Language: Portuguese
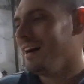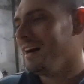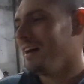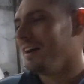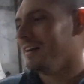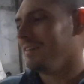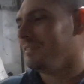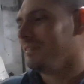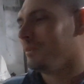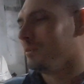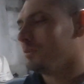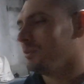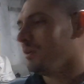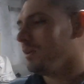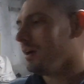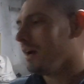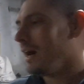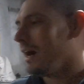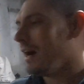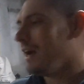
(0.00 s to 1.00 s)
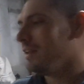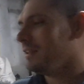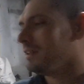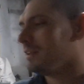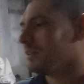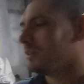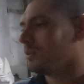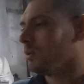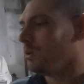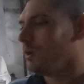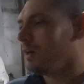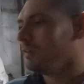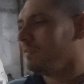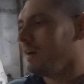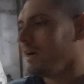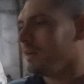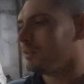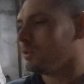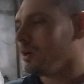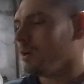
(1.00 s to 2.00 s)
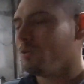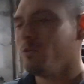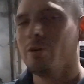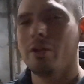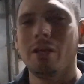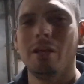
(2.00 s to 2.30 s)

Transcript: ah, vamos trocar o retentor. Vai, troca o